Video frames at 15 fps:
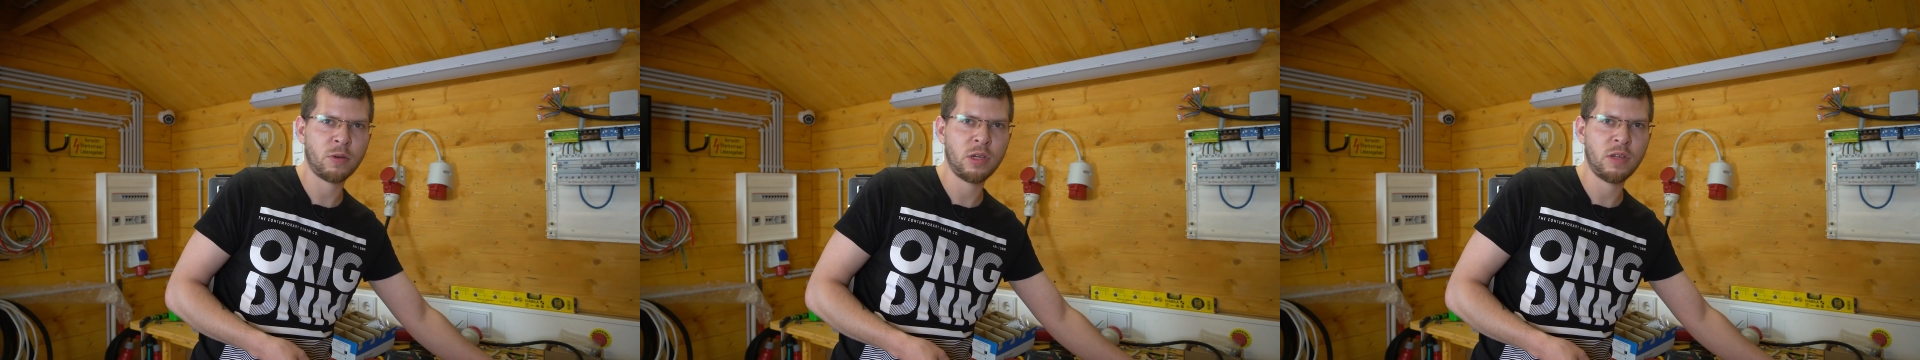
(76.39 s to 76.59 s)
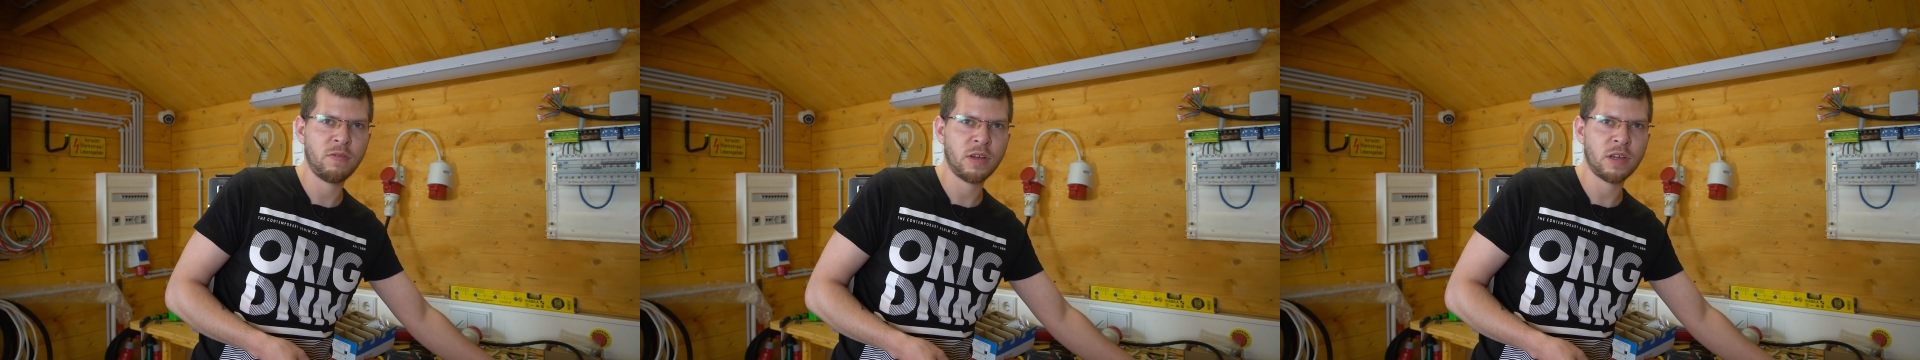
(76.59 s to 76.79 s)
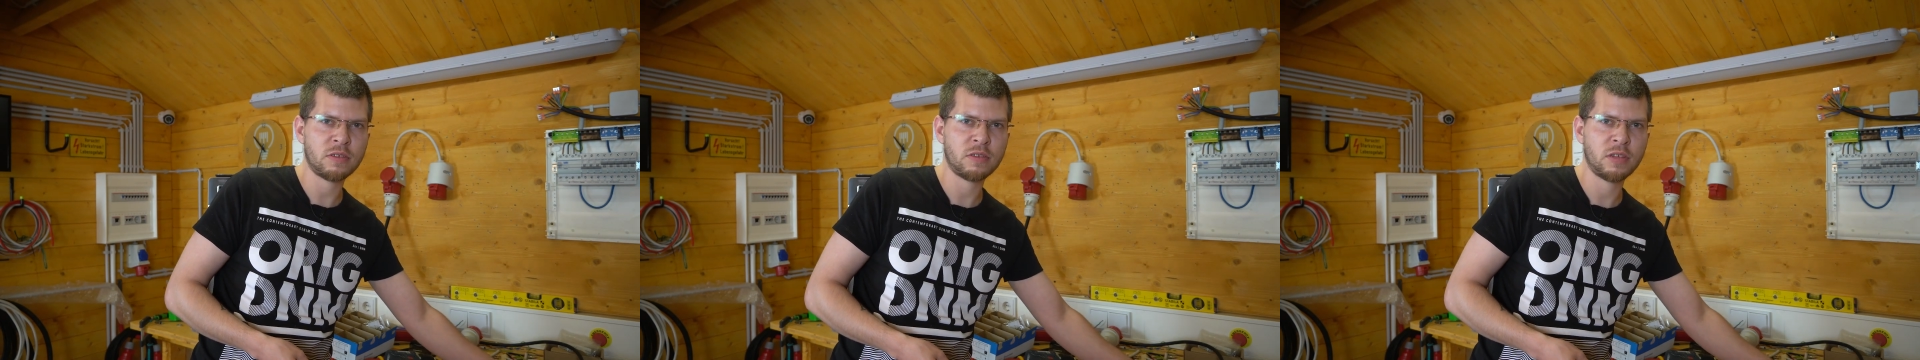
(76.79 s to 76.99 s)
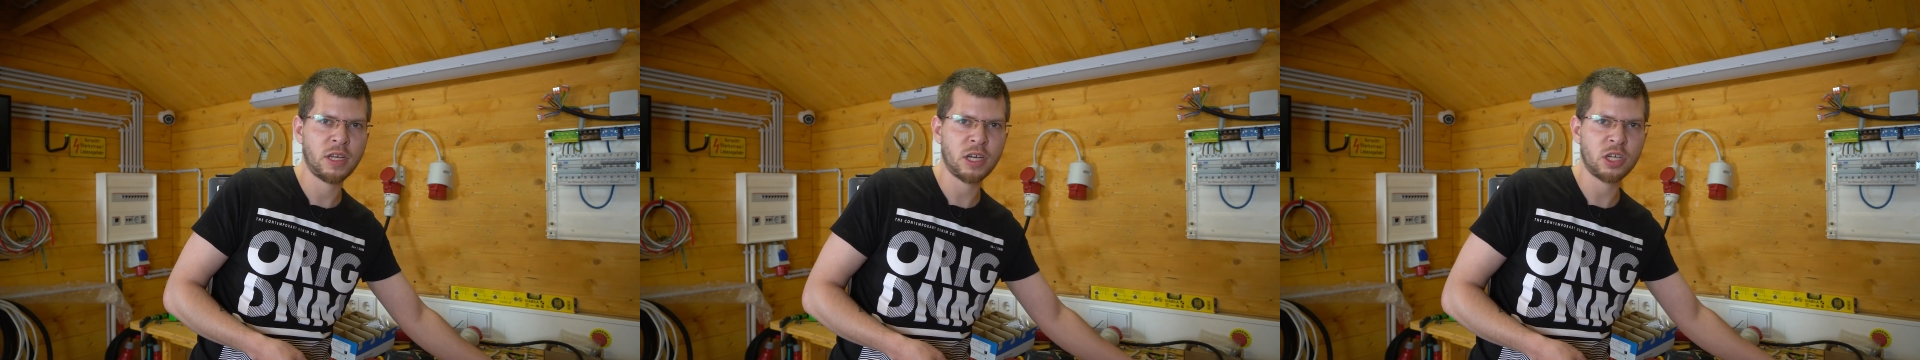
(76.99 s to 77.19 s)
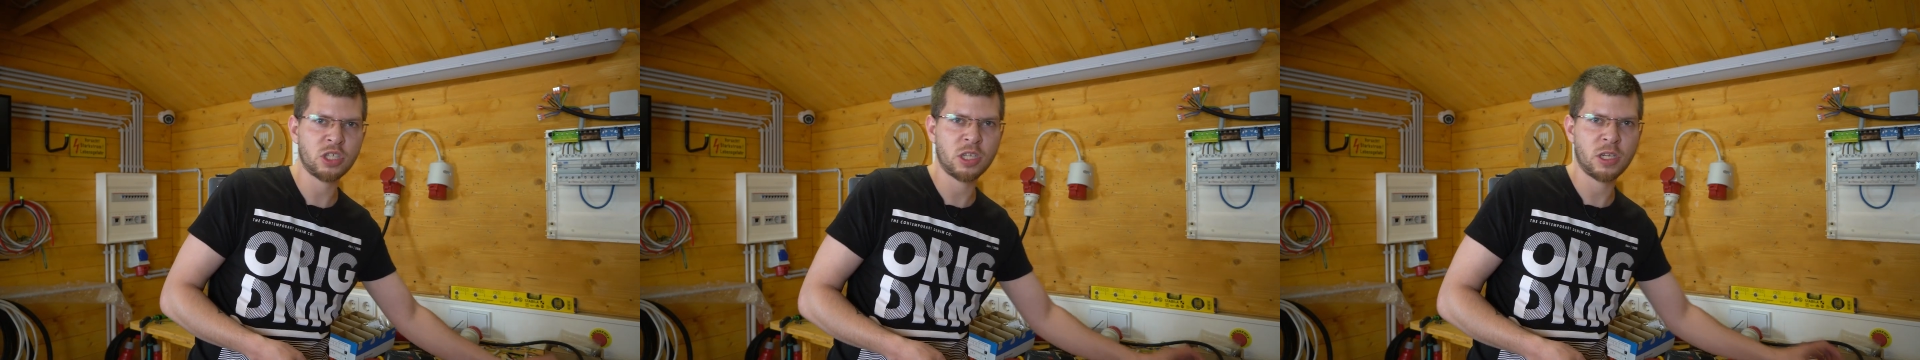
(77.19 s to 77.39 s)
diversen
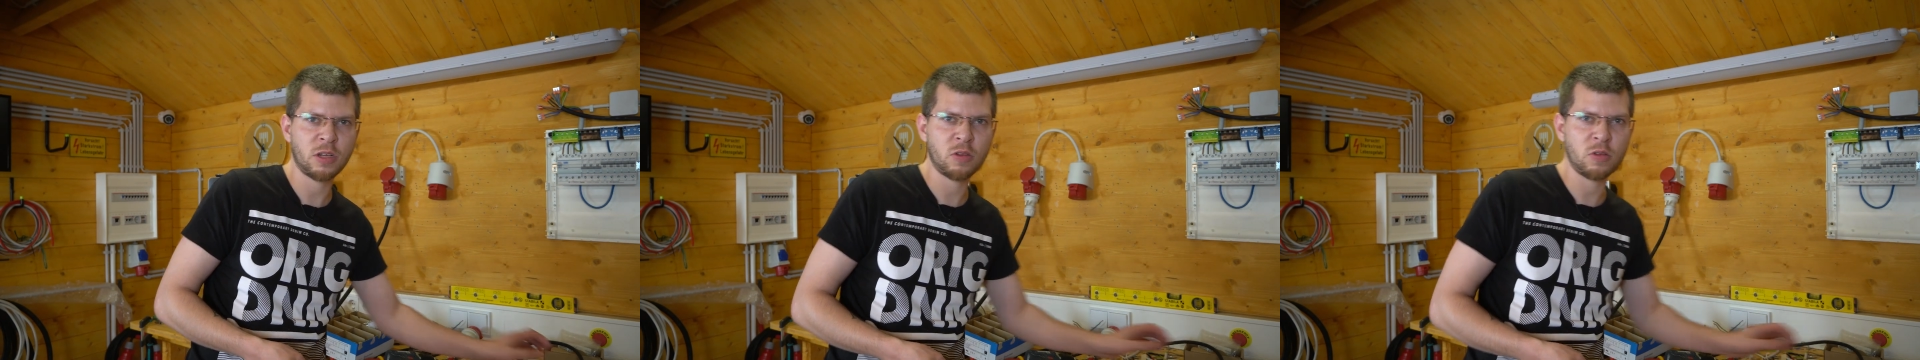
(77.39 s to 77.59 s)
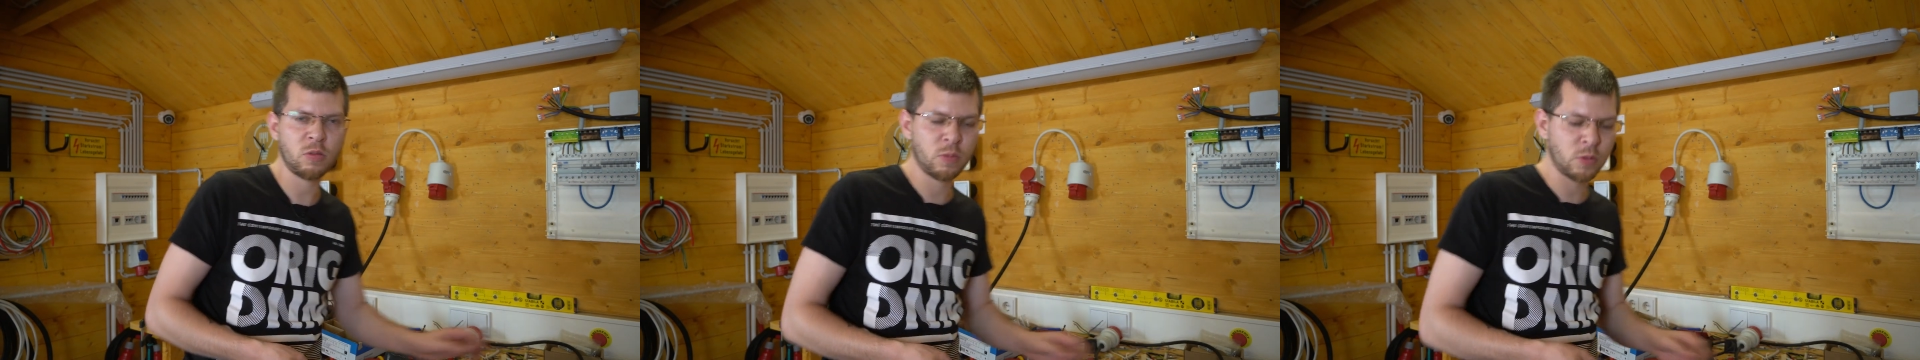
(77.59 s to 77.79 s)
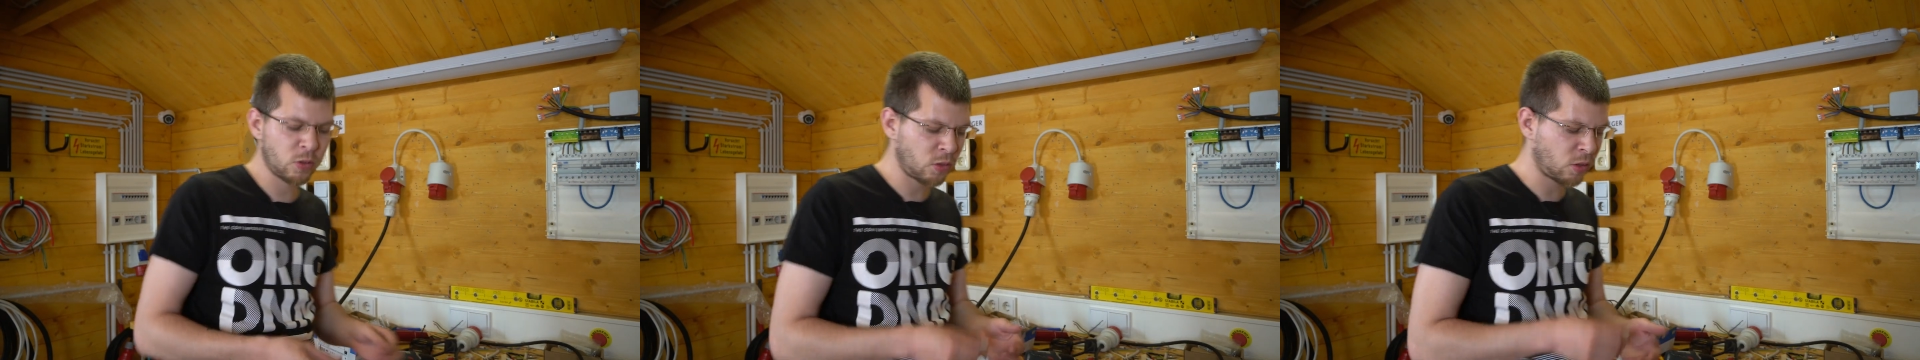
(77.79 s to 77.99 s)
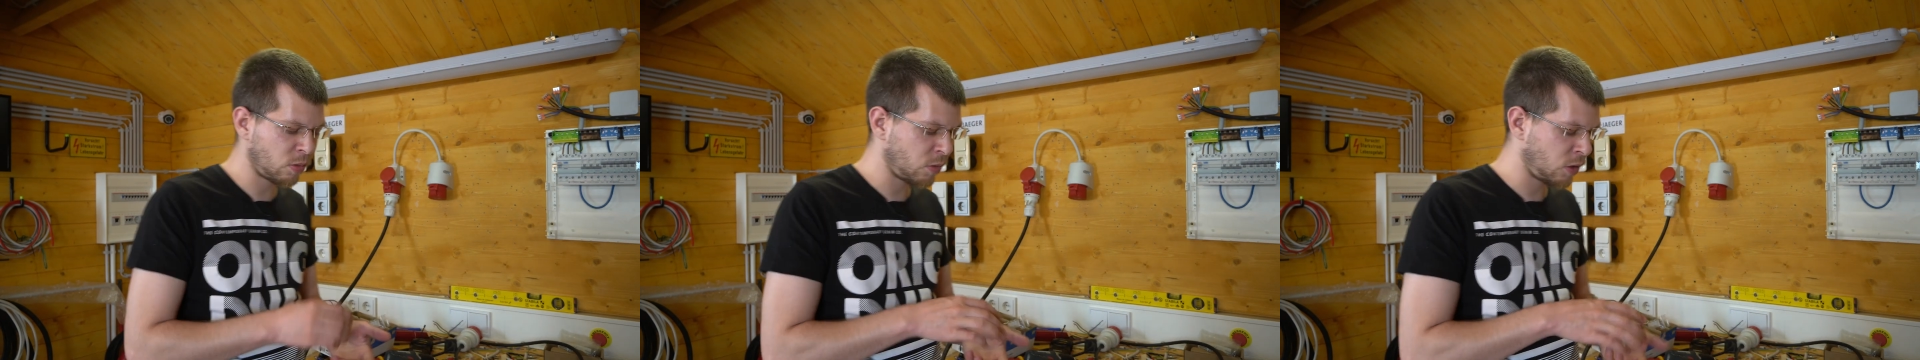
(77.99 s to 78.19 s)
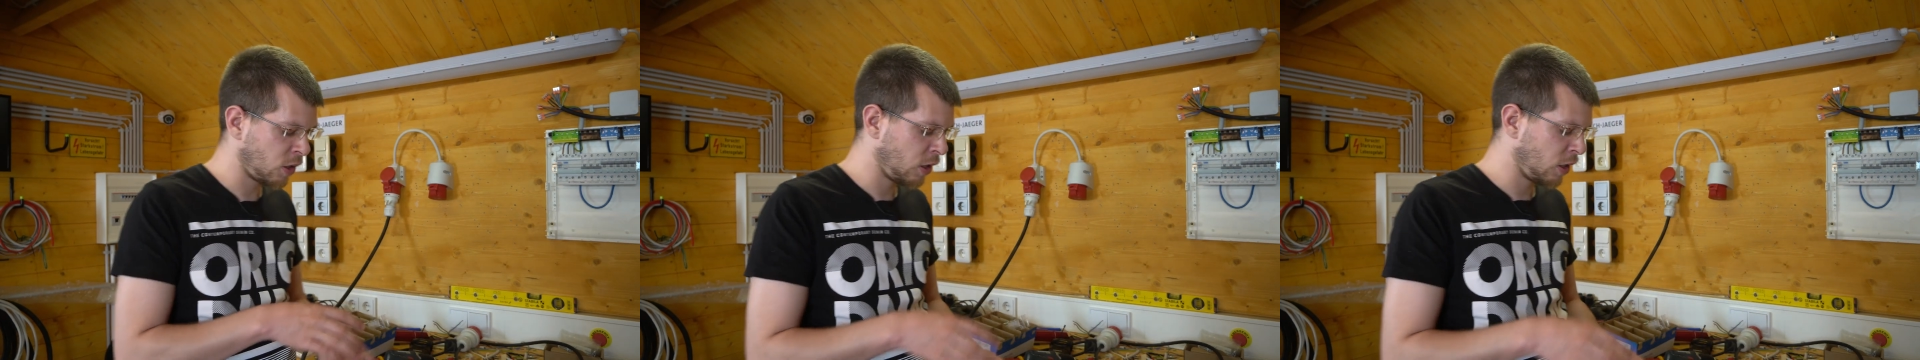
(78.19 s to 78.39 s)
Herstellern zu bekommen.